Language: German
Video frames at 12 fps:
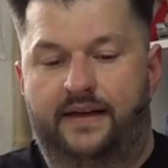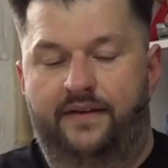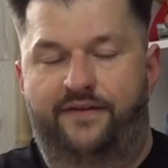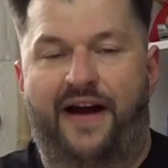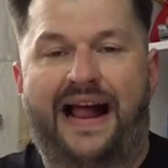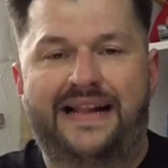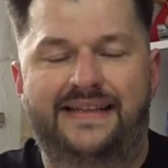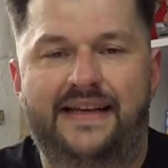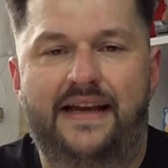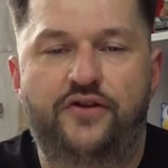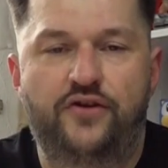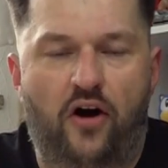Falls
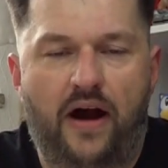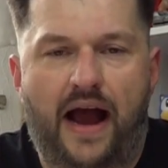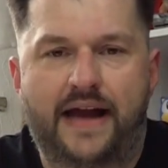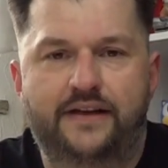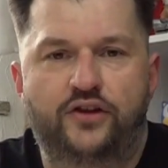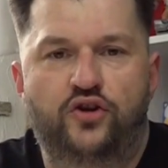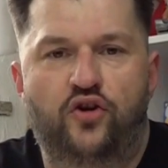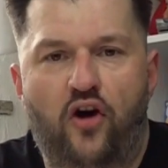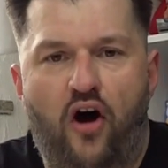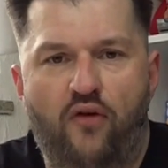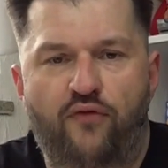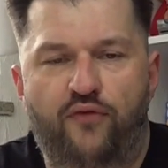ihr noch einen
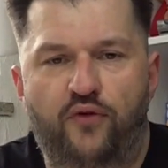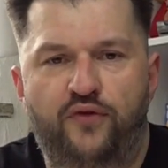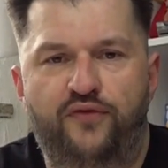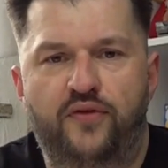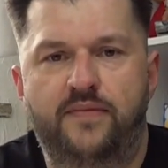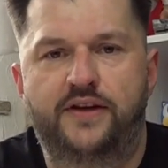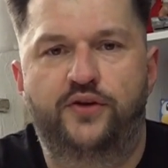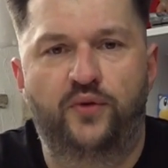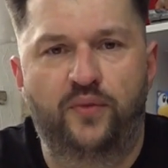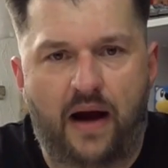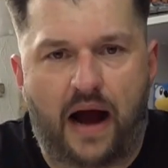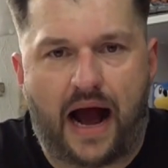Clawful für mich
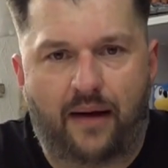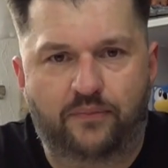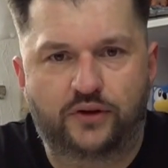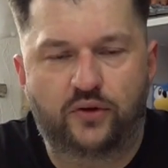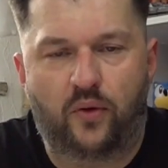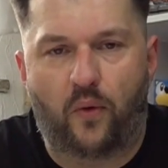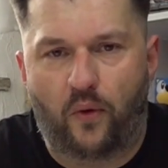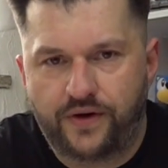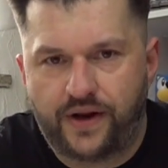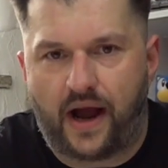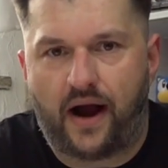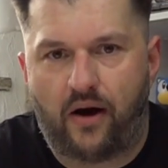über habt
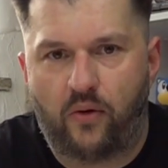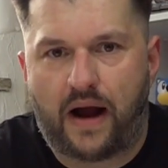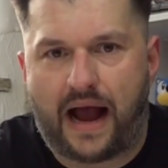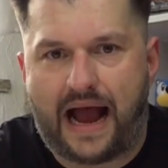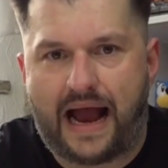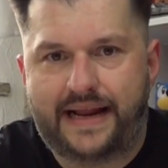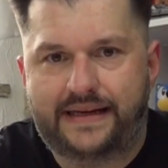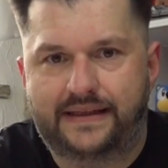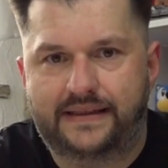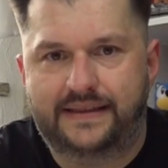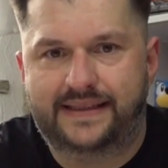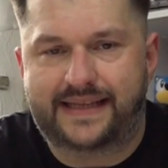oder auch
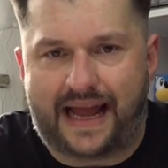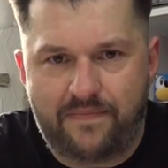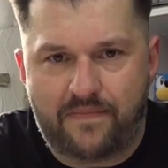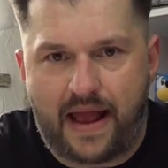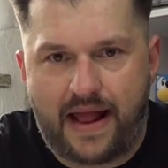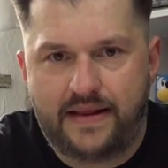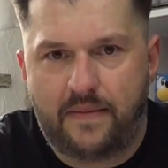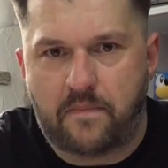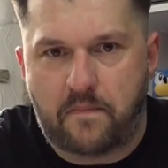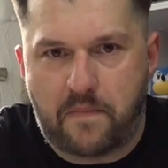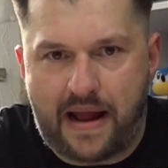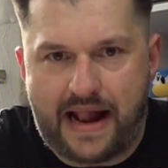einen Sunman,
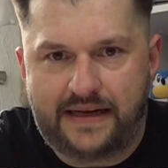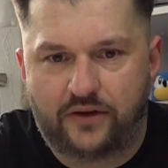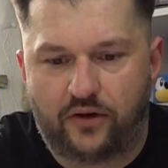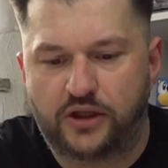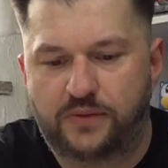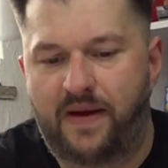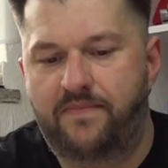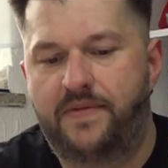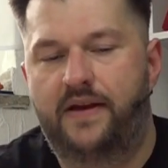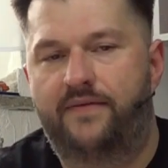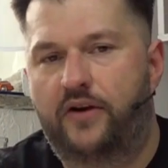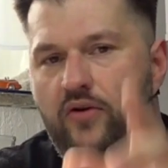meldet euch bei
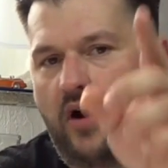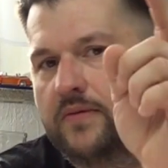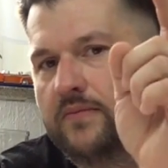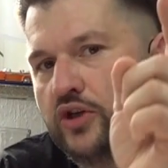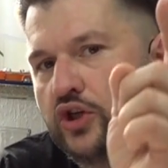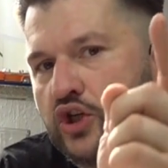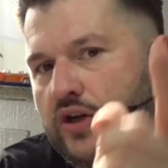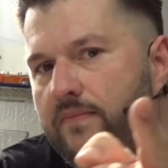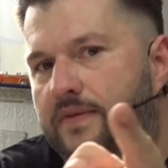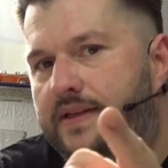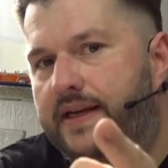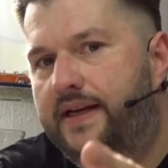mir. Wir kommen
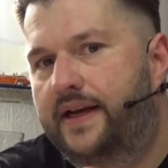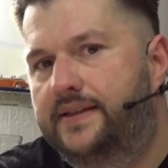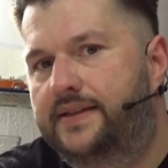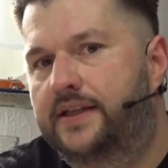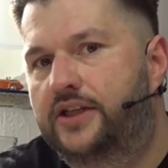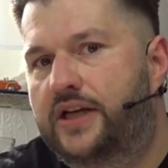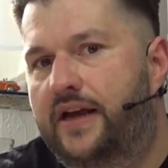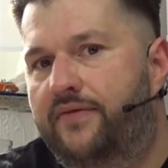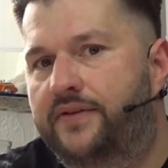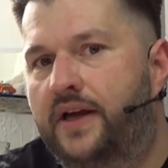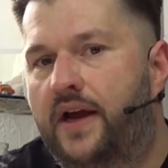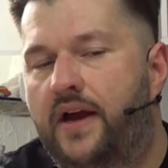bestimmt dick ins
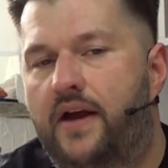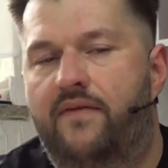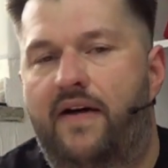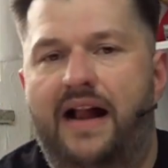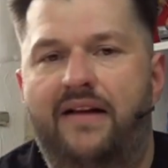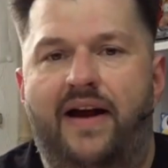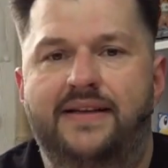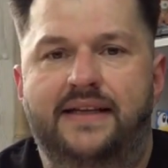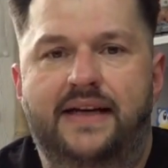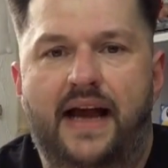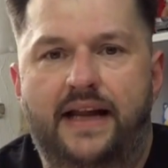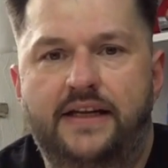Geschäft. Wahlweise
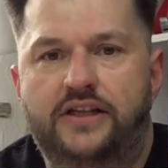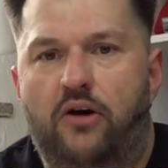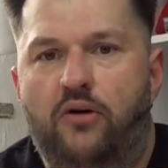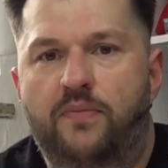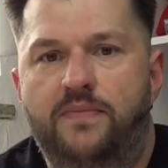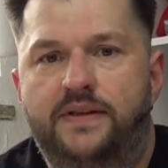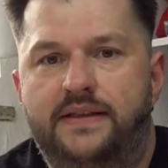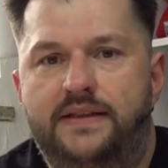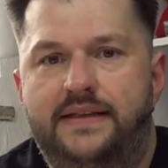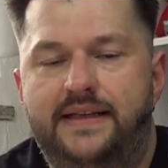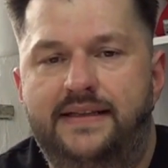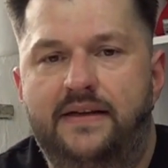kann ich auch
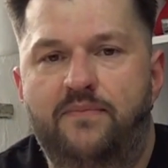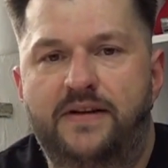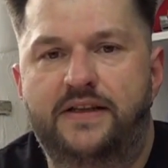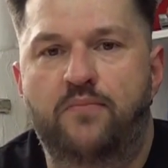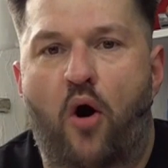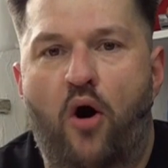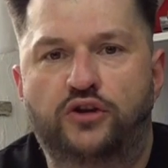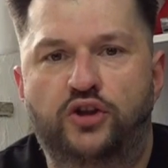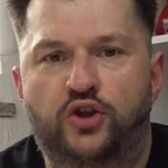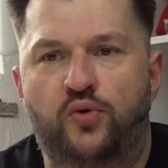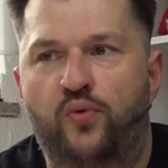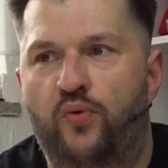diese mit dem Horde
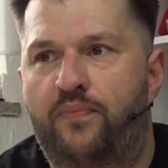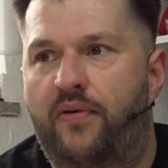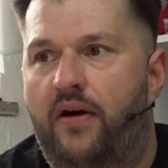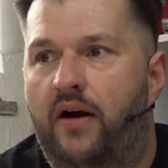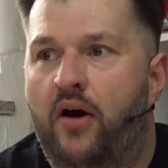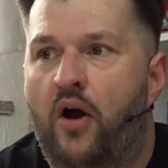Trooper